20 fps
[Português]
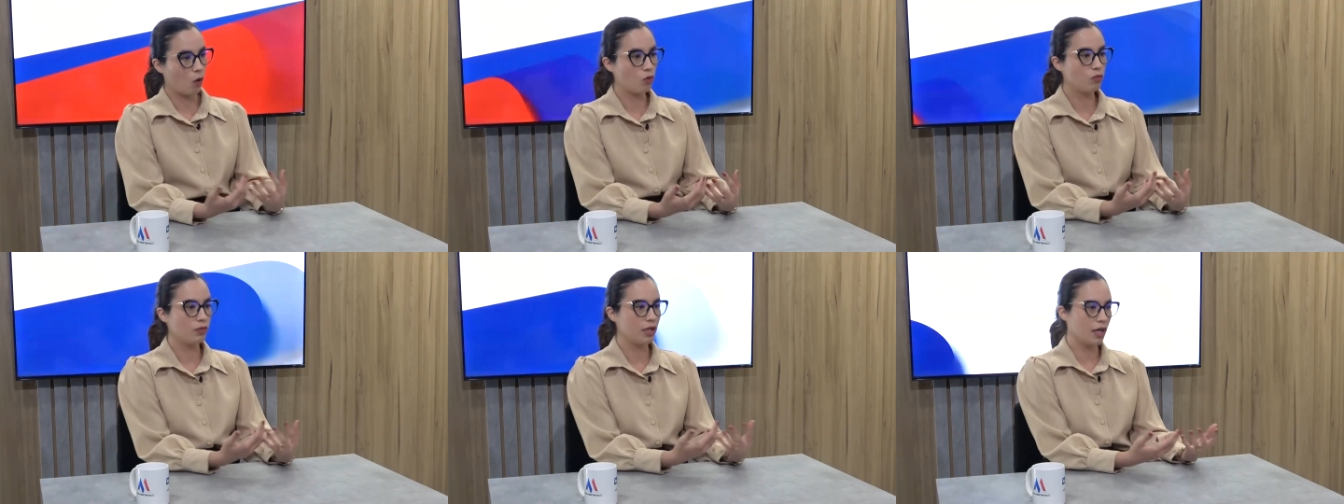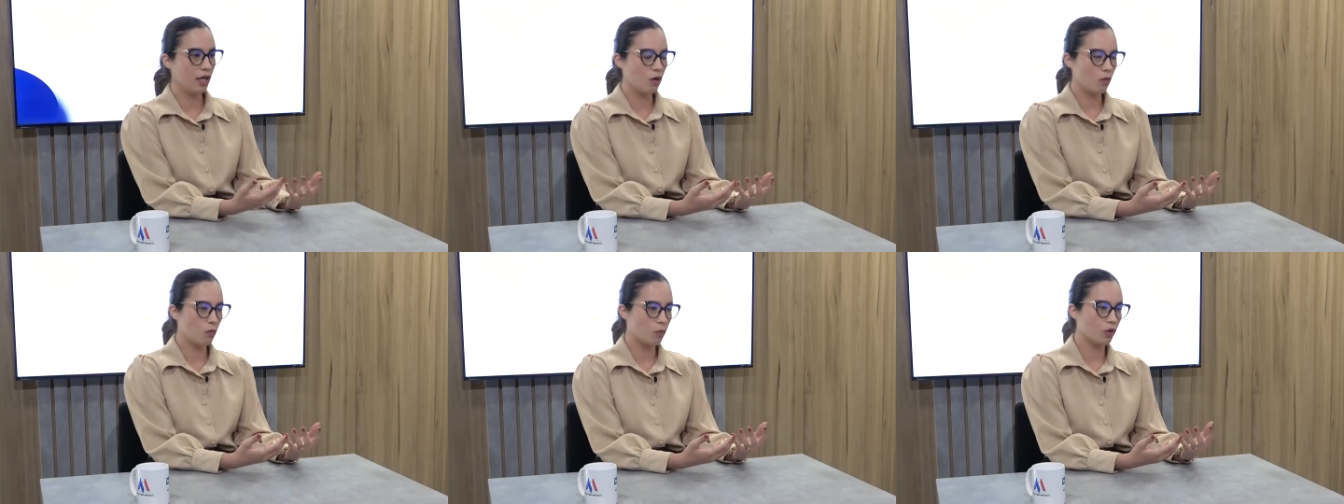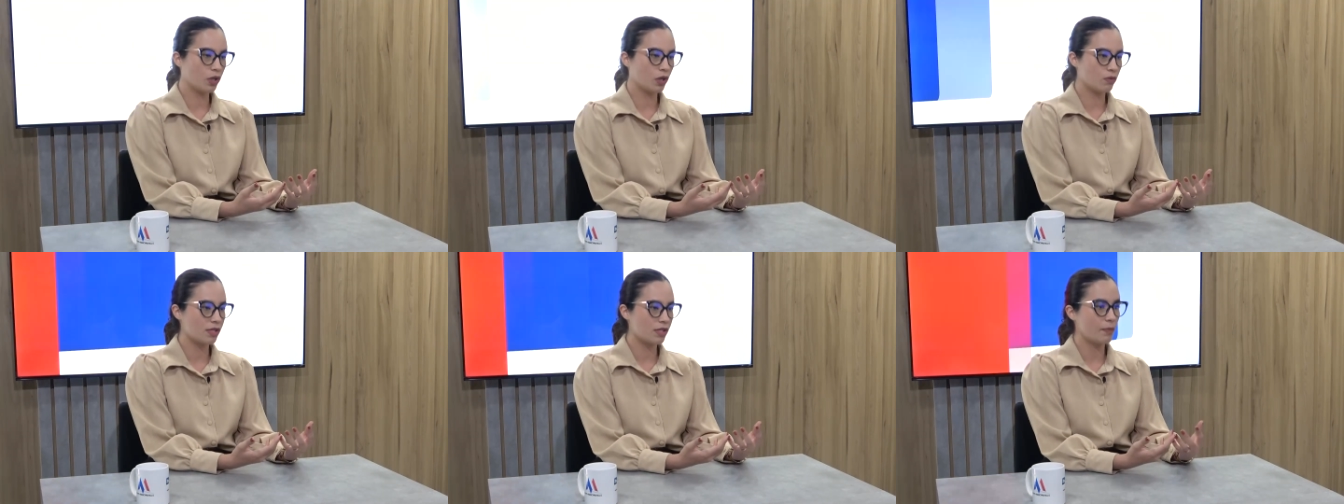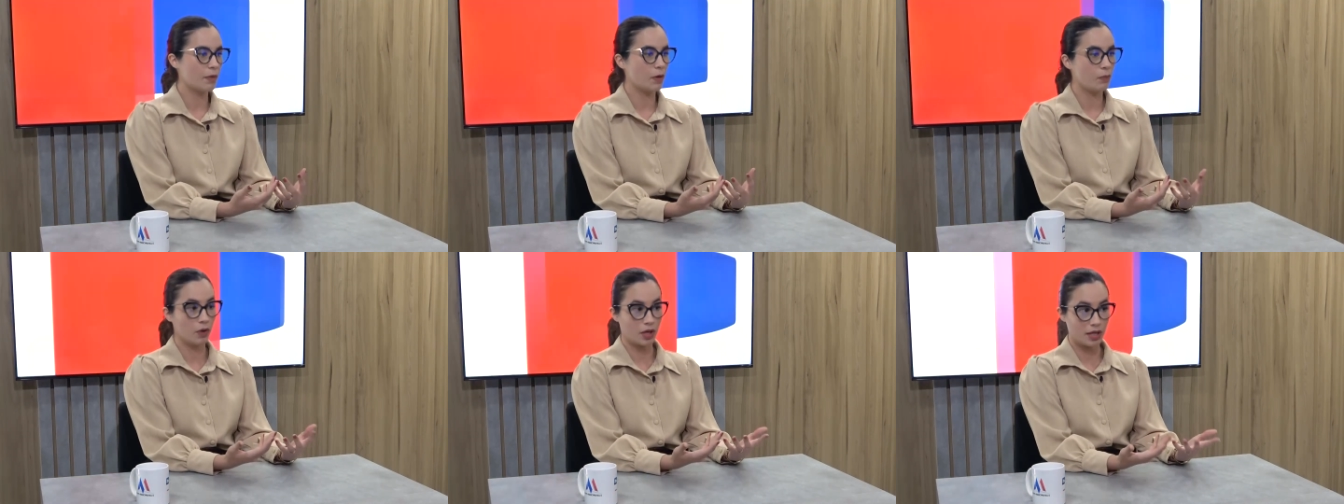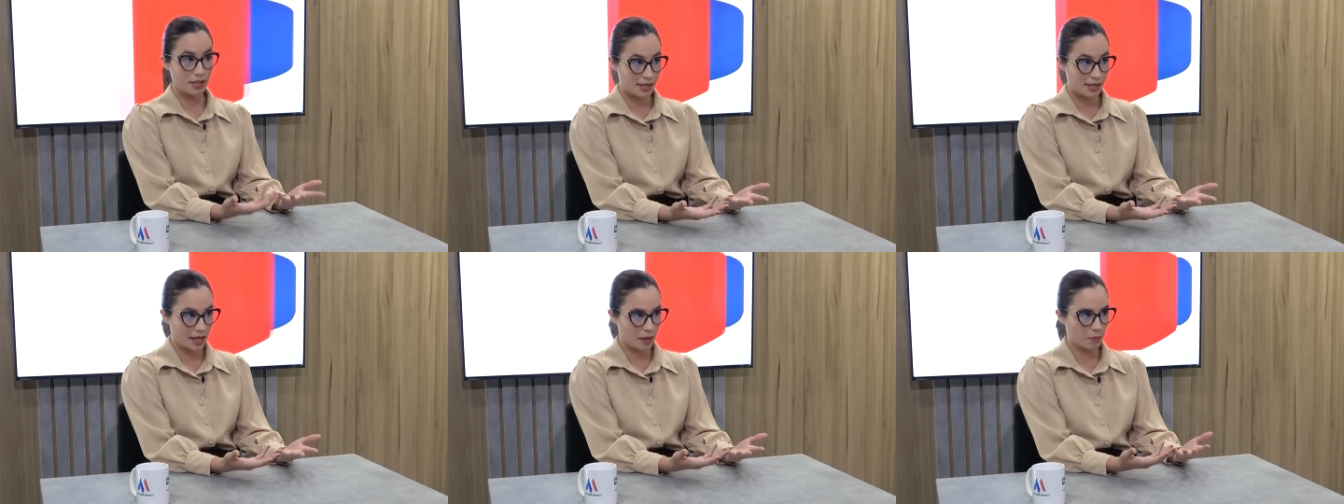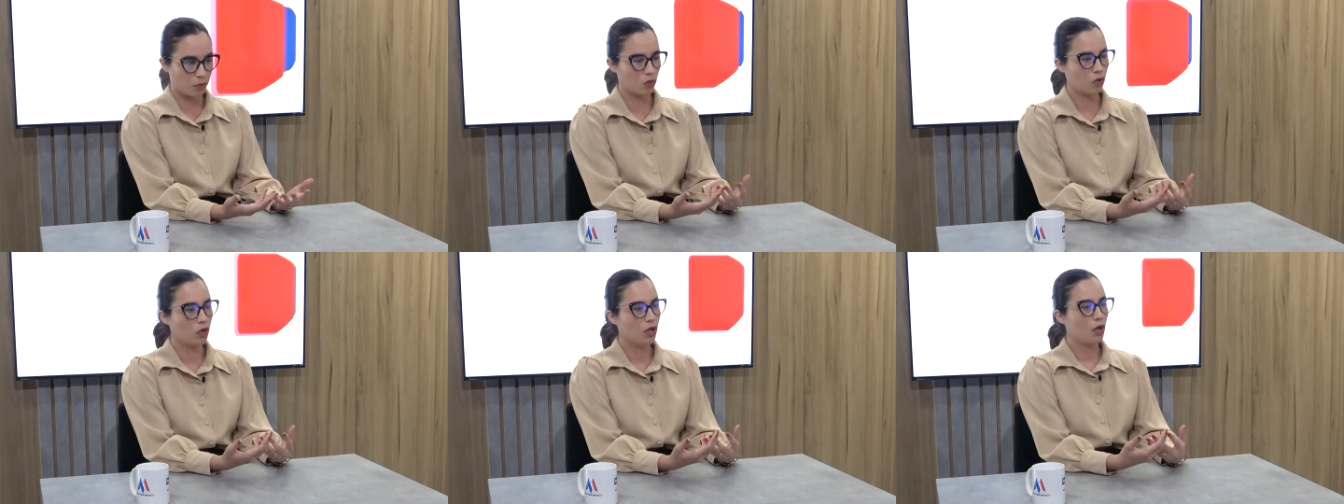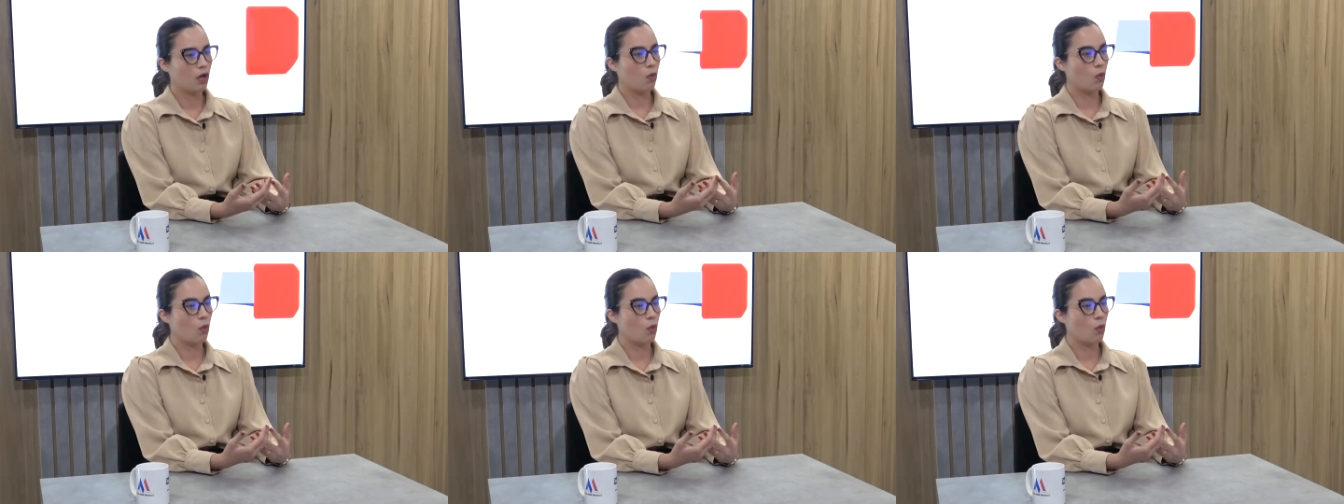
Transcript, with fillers: ou não, por não saber, por exemplo,